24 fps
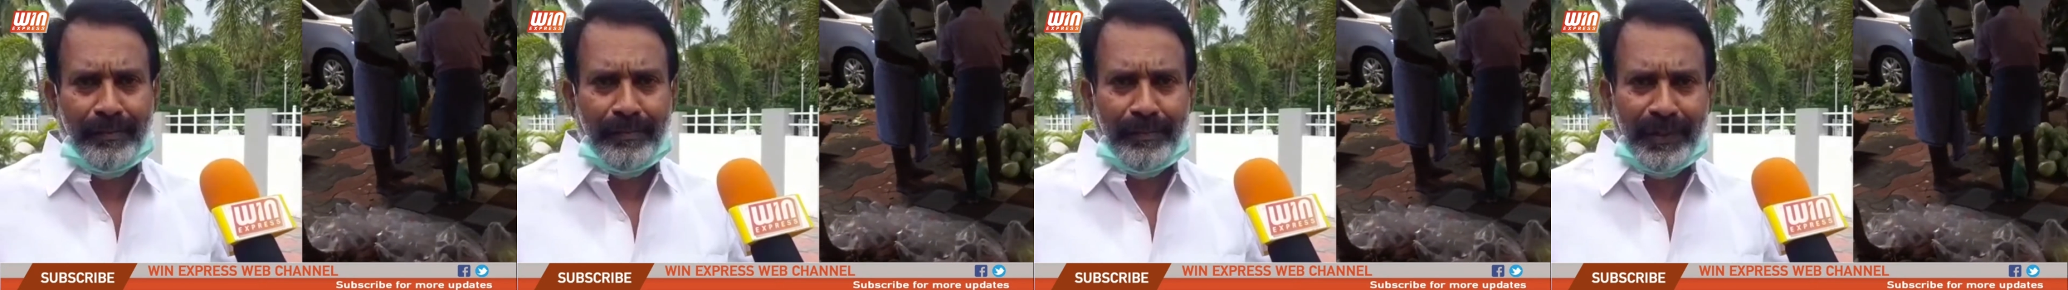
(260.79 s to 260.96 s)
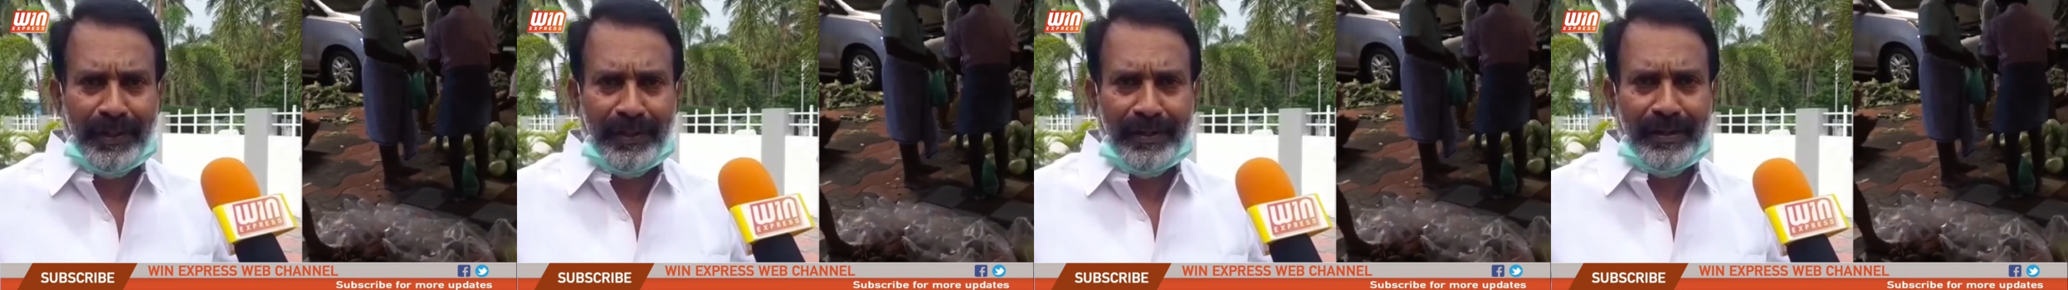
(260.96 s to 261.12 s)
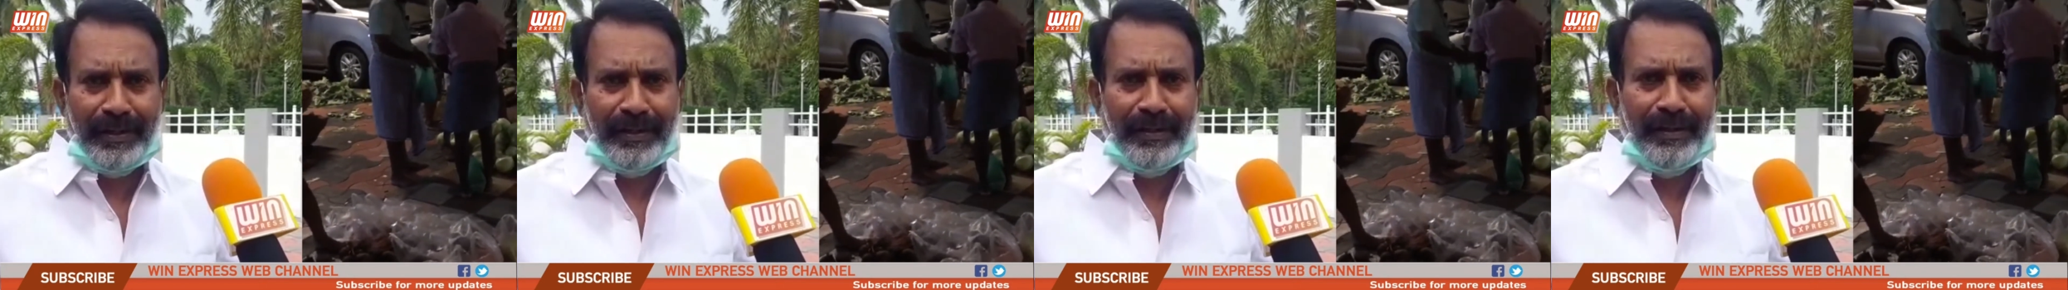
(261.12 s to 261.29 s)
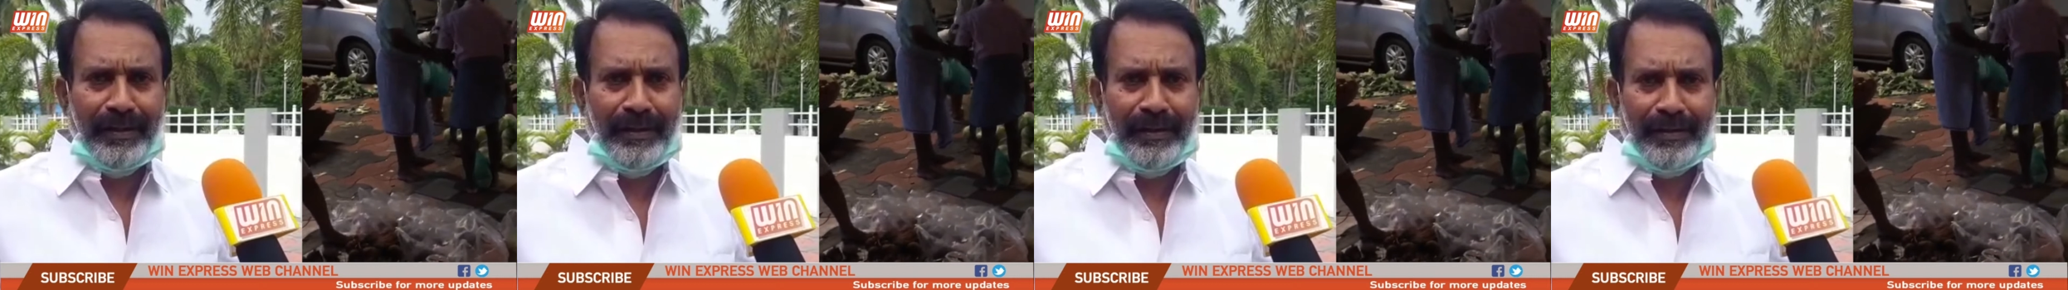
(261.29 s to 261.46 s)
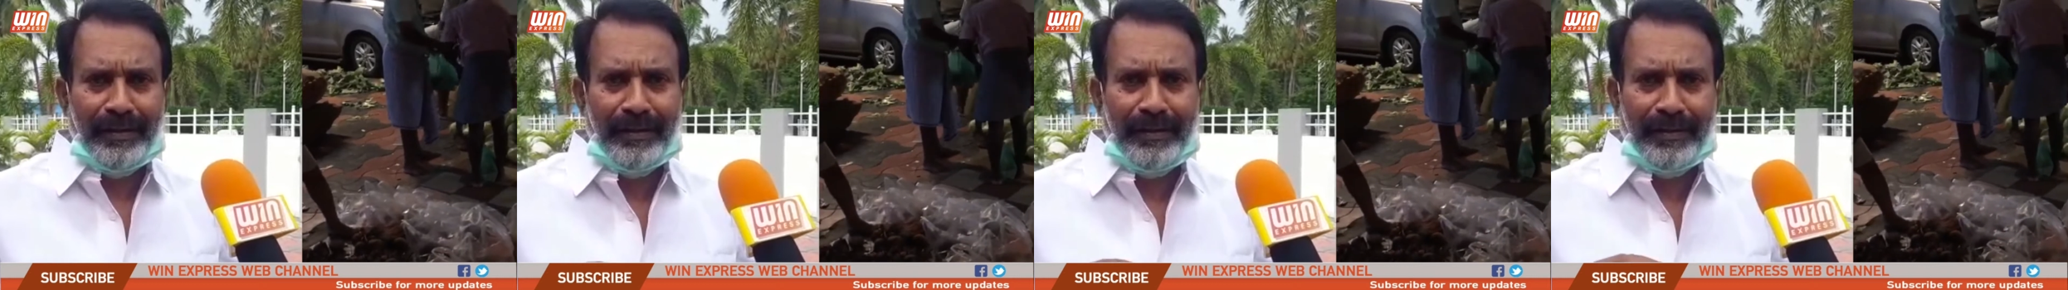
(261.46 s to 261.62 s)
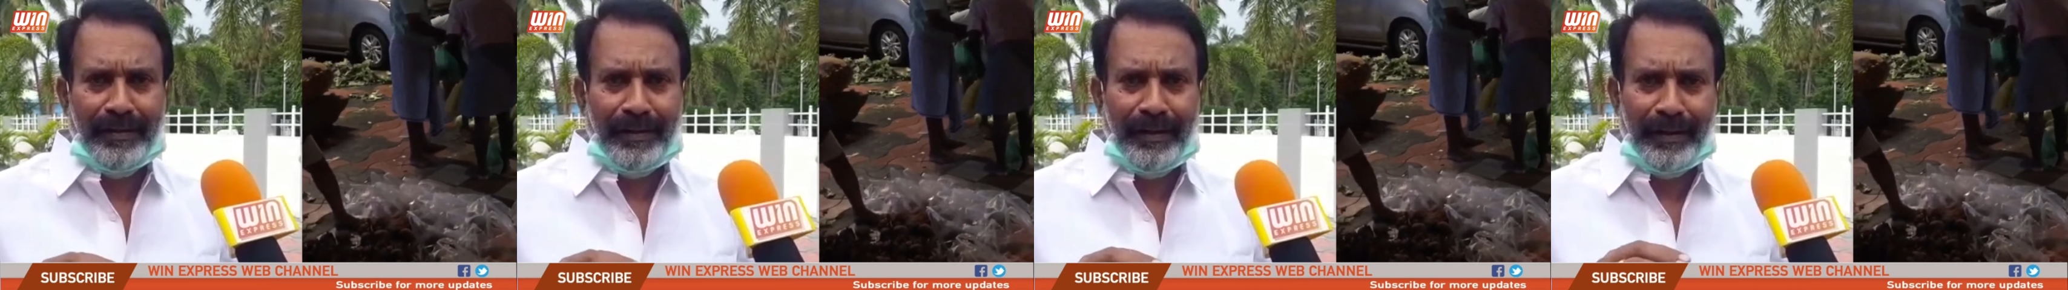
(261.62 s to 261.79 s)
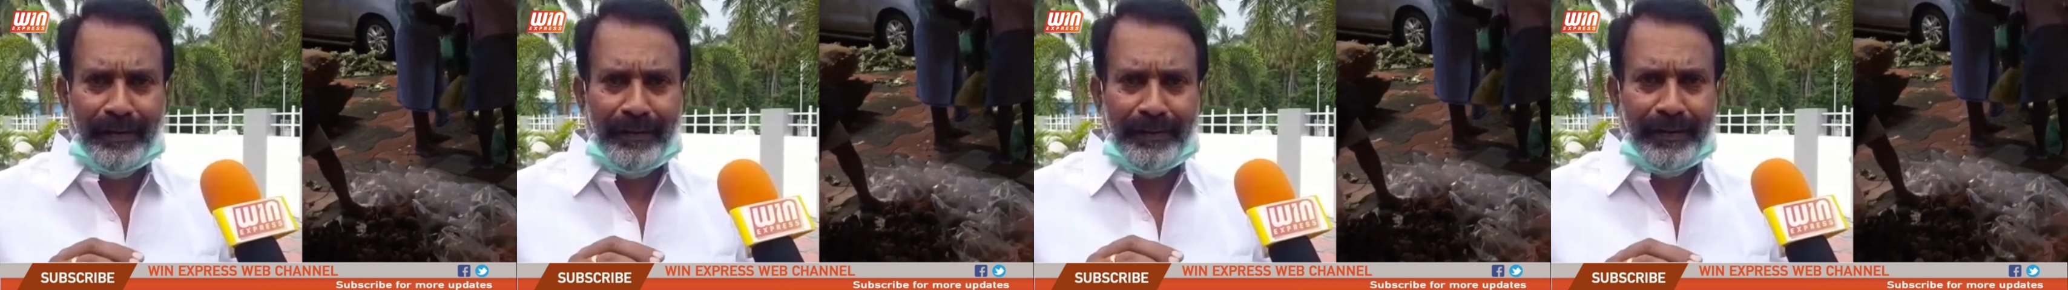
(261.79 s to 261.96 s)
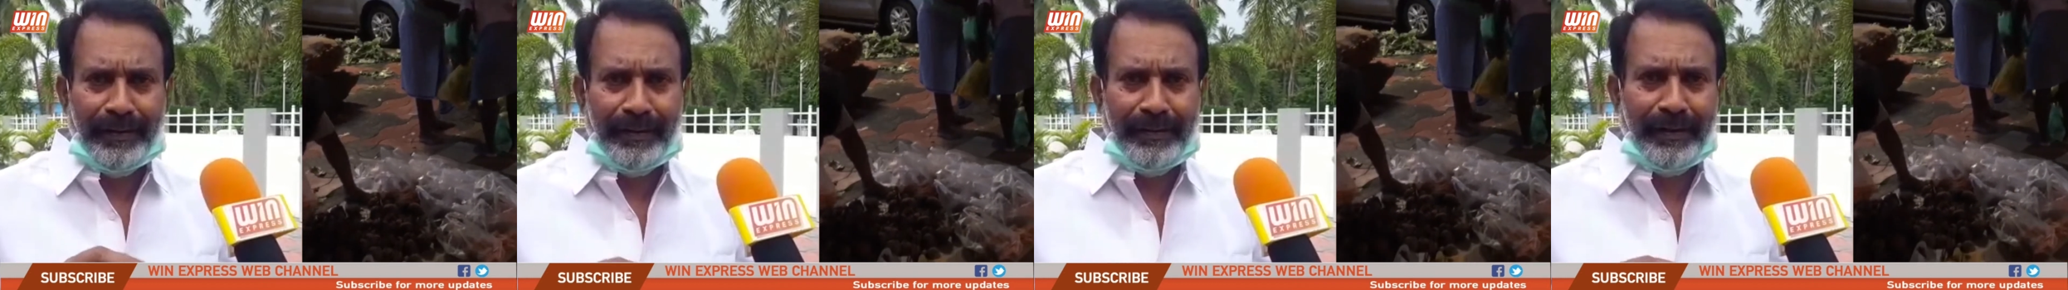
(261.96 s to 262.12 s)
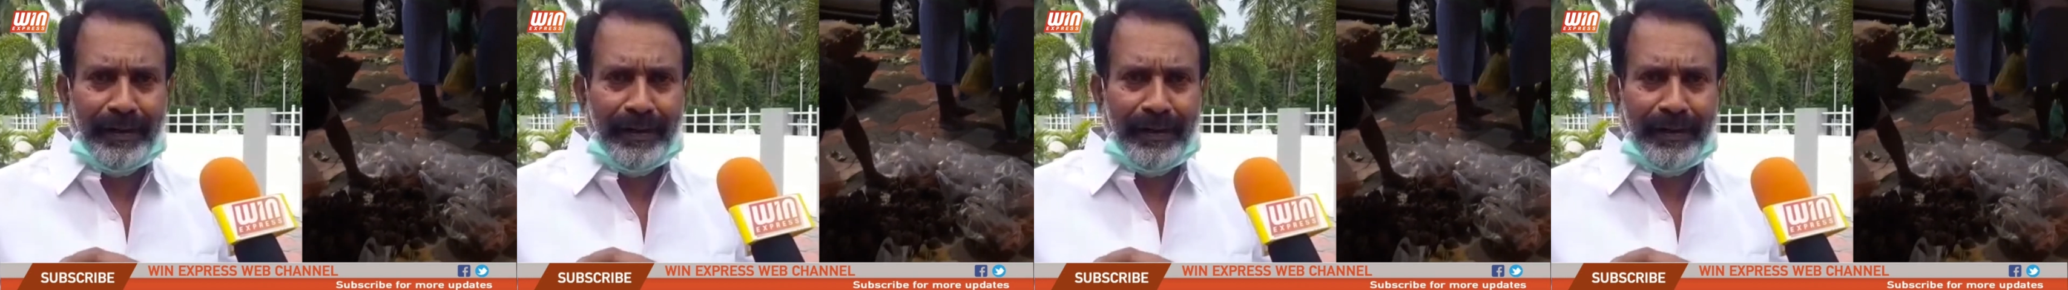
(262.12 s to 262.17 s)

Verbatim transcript: மக்களை நன்று